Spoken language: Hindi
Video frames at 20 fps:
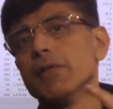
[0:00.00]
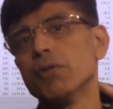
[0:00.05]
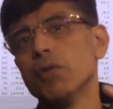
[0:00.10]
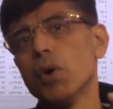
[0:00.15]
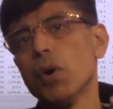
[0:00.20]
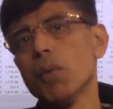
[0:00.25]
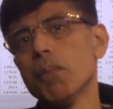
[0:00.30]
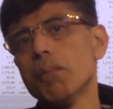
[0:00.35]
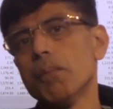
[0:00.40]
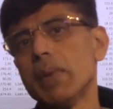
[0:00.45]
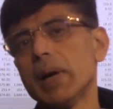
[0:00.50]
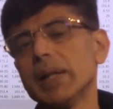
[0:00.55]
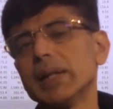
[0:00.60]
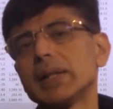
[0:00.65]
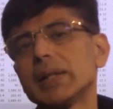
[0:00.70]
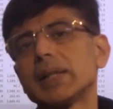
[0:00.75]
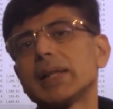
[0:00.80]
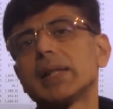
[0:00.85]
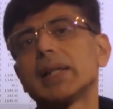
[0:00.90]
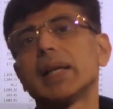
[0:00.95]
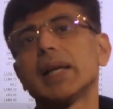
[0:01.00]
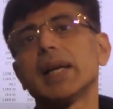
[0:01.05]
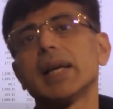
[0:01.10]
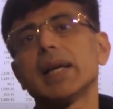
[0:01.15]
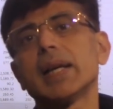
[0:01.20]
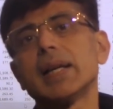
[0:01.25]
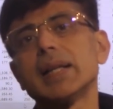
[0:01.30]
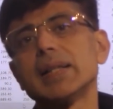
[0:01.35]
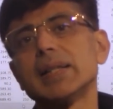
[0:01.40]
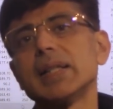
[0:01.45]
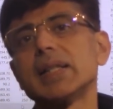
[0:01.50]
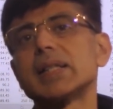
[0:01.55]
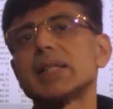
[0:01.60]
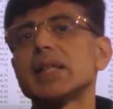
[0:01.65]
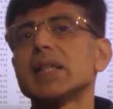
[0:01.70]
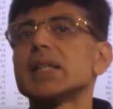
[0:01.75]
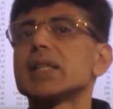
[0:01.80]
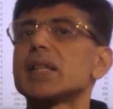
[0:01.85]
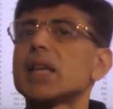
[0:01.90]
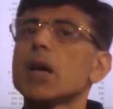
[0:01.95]
वो मंथ के
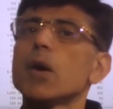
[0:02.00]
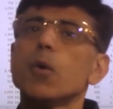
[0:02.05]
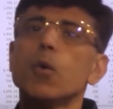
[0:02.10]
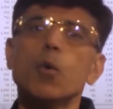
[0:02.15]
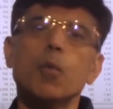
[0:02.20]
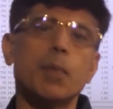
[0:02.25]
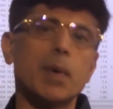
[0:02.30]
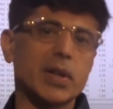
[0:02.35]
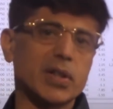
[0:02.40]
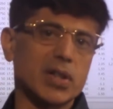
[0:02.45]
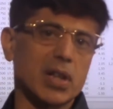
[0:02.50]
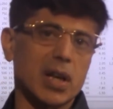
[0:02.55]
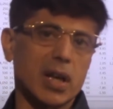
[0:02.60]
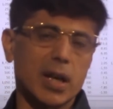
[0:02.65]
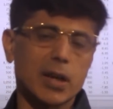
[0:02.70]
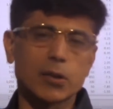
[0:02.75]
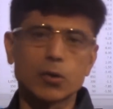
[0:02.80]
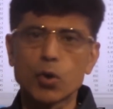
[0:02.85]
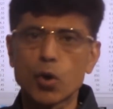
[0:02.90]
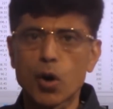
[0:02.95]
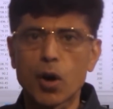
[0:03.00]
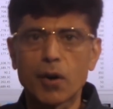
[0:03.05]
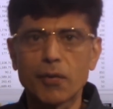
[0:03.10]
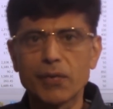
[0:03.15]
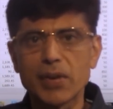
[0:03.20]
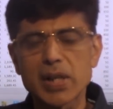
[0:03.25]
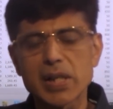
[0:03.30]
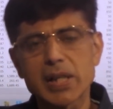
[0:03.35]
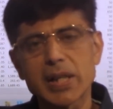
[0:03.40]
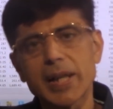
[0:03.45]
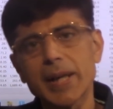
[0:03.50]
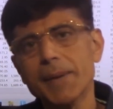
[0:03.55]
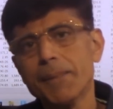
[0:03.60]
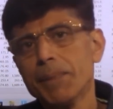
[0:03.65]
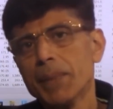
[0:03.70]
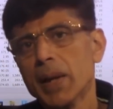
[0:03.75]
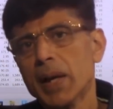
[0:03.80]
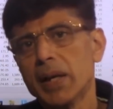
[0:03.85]
रेजिस्टेंस के ऊपर चल रहा है तो ऑब्वियसली